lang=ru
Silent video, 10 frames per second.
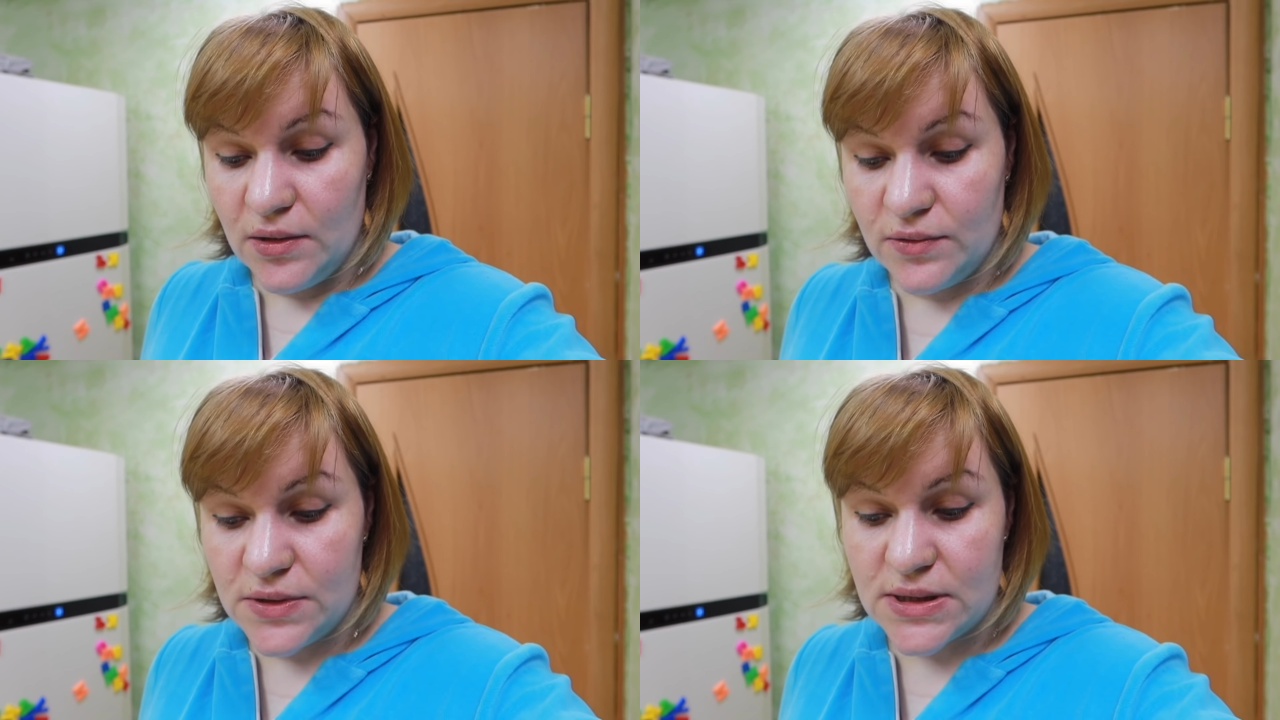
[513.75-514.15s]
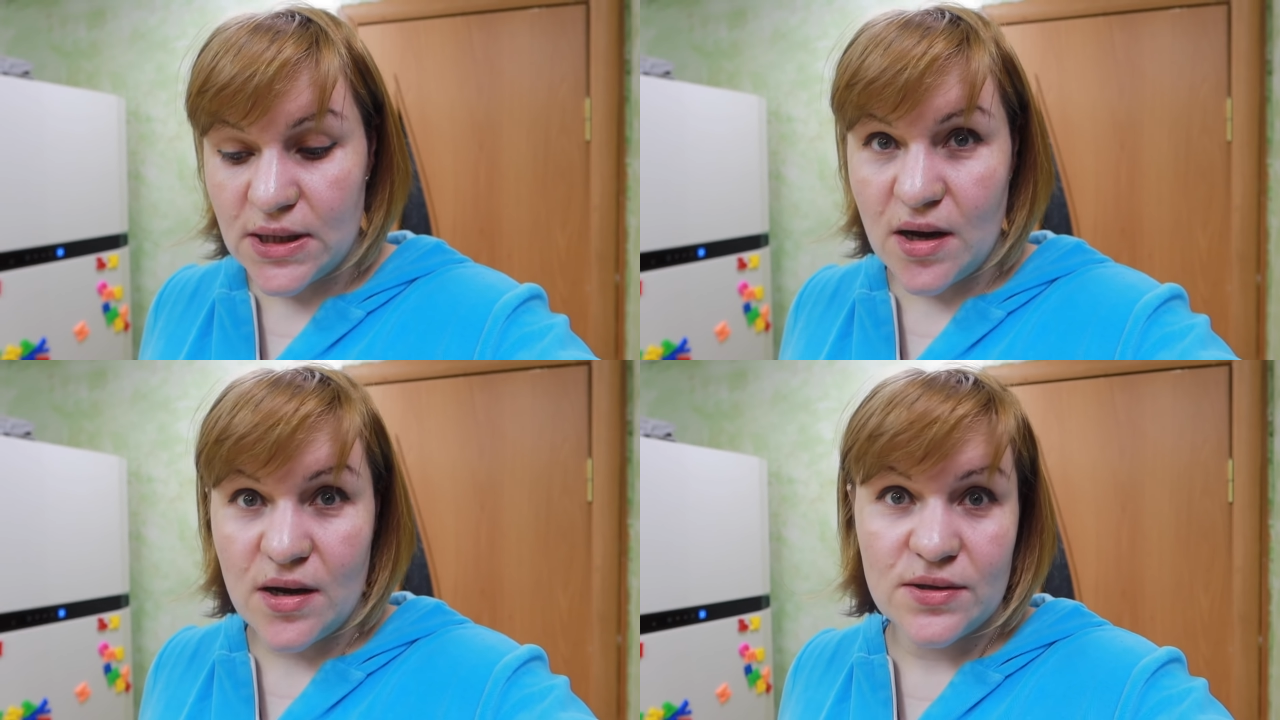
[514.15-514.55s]
но
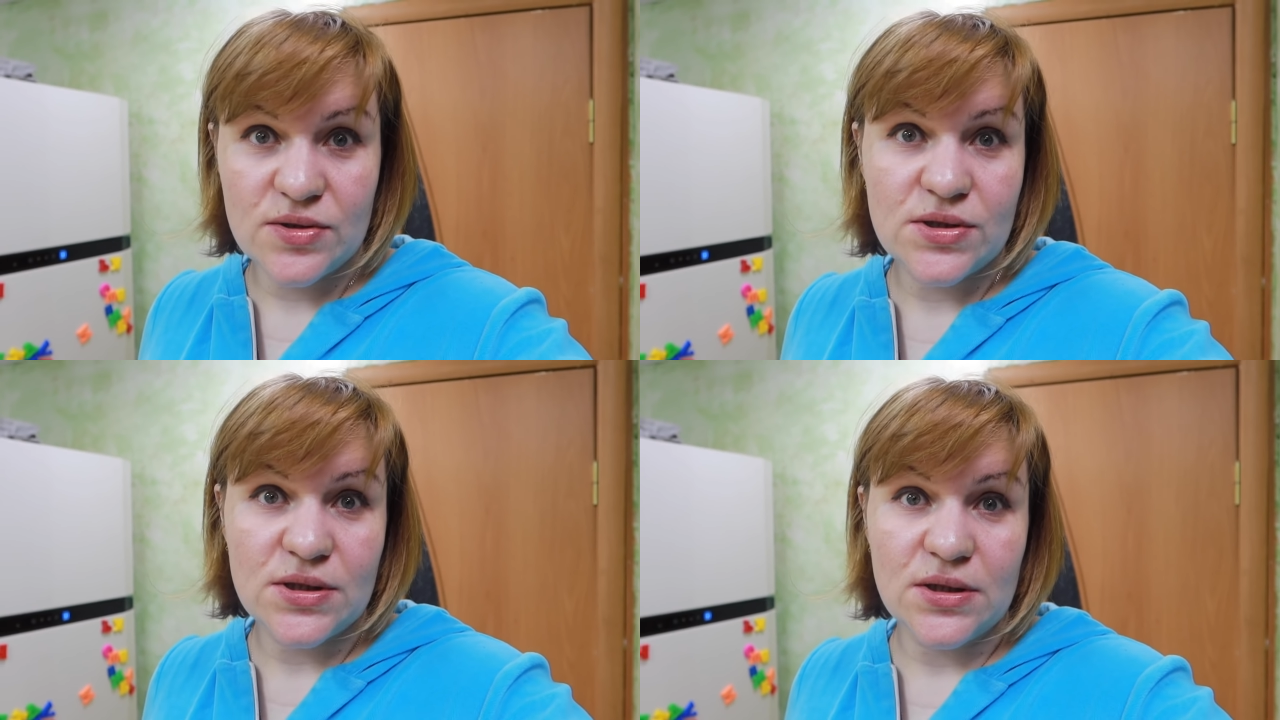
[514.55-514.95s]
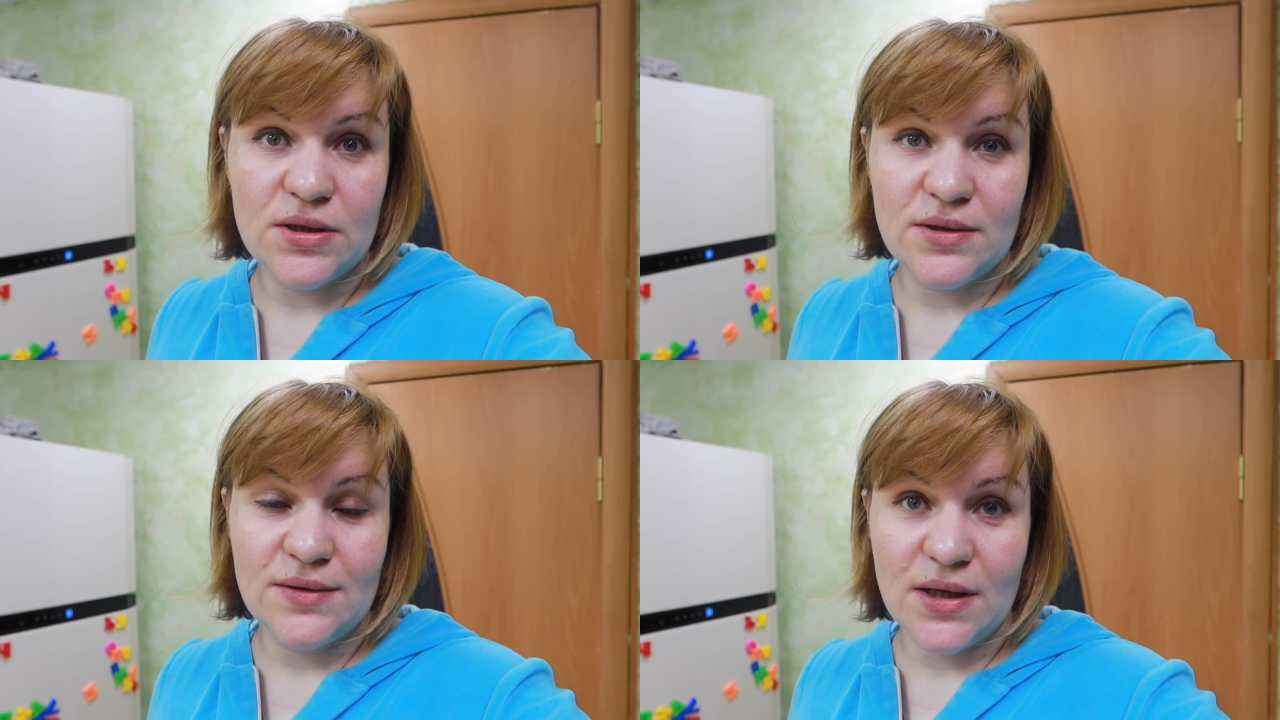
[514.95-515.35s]
стараюсь
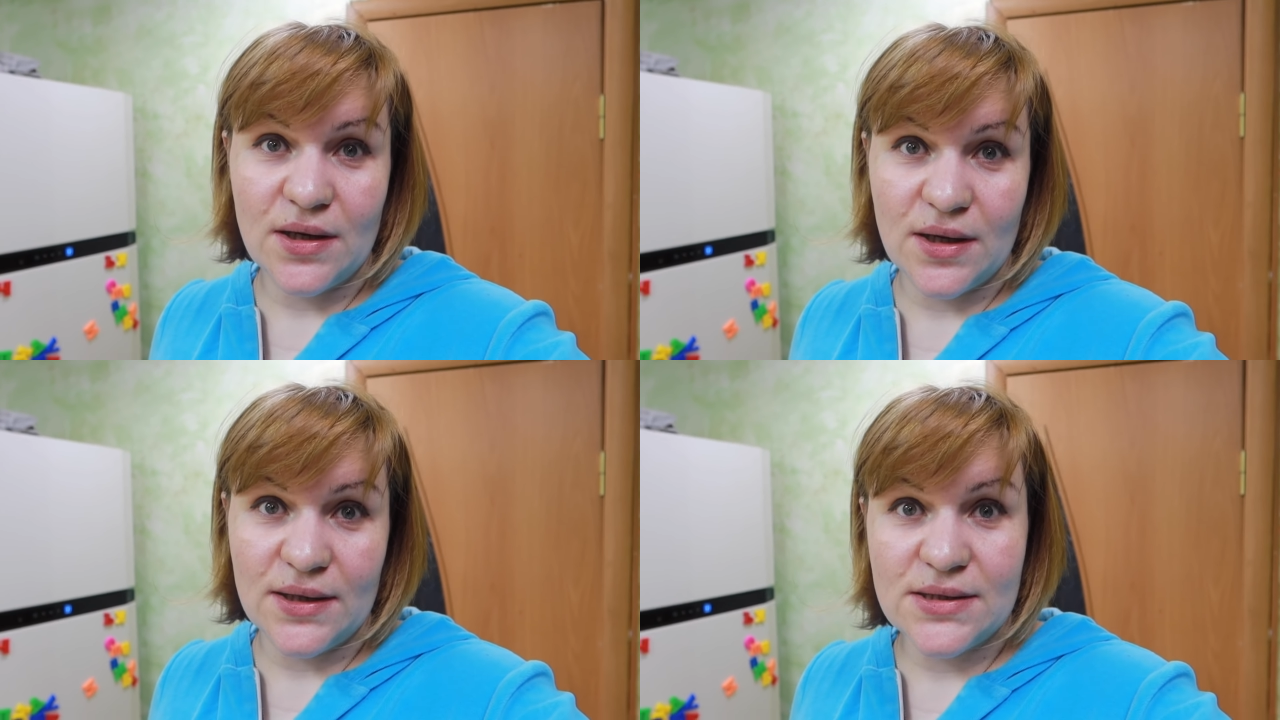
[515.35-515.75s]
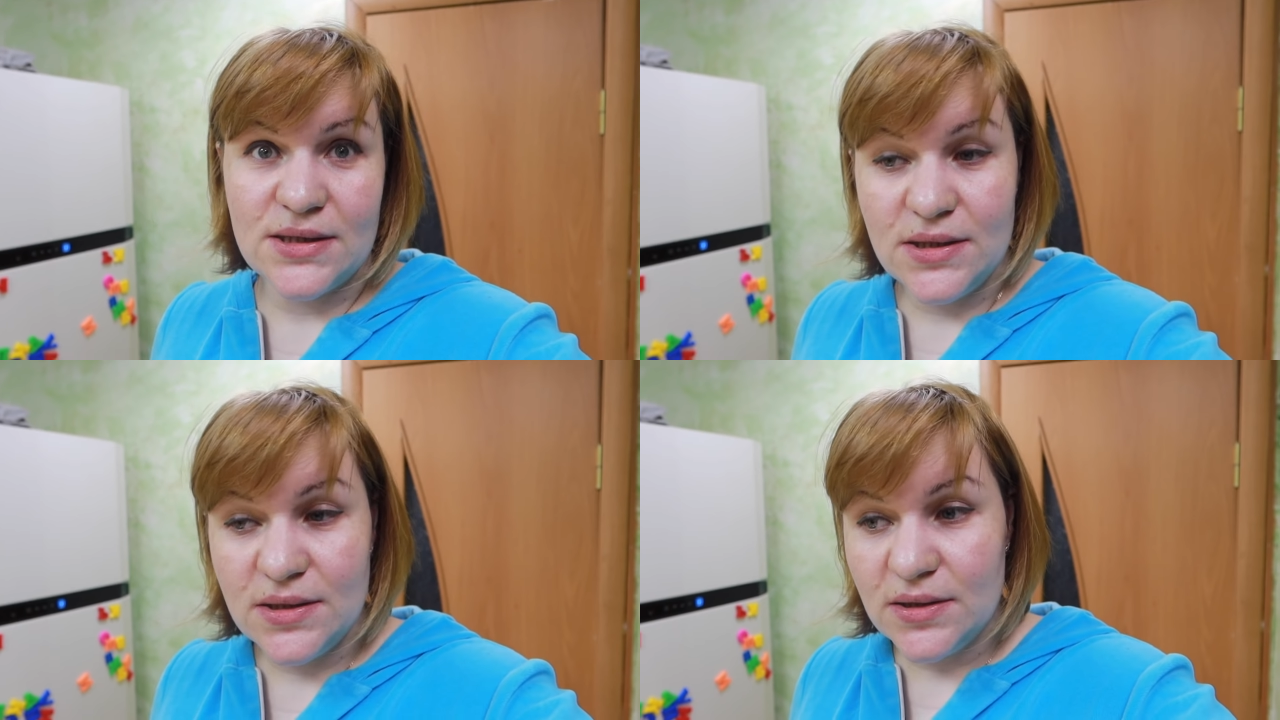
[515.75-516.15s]
э, на
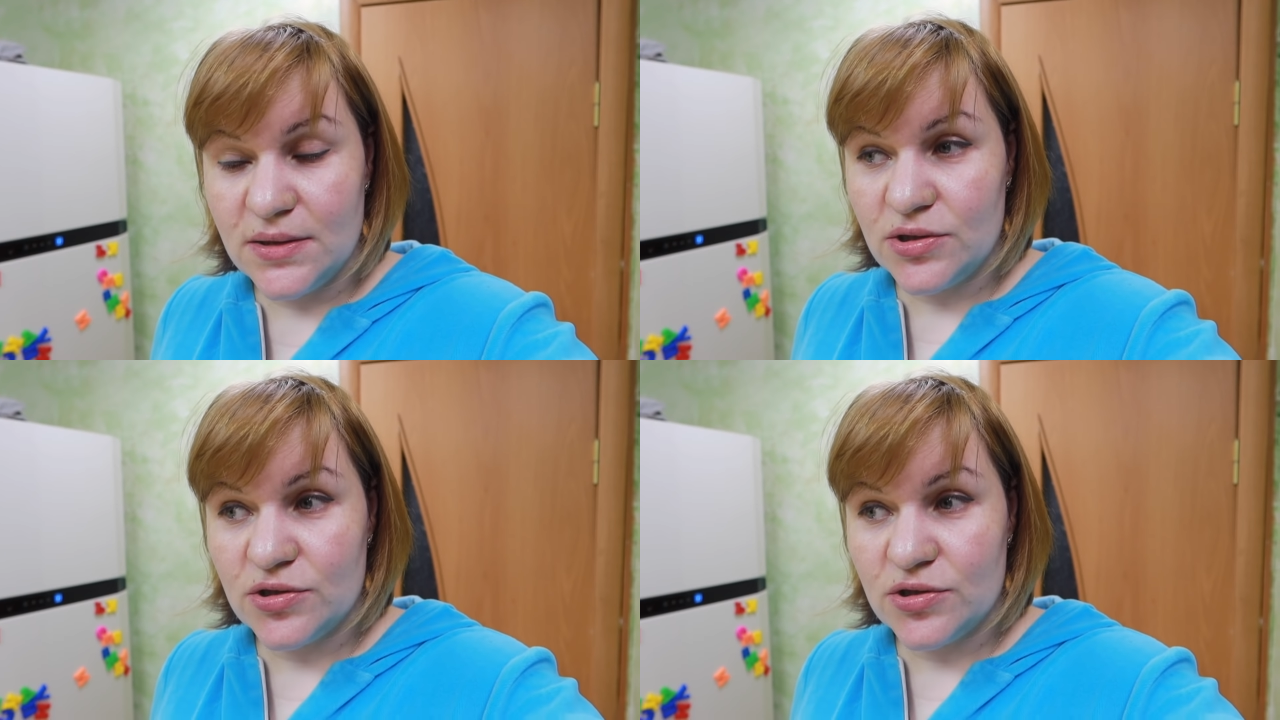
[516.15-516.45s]
карантине,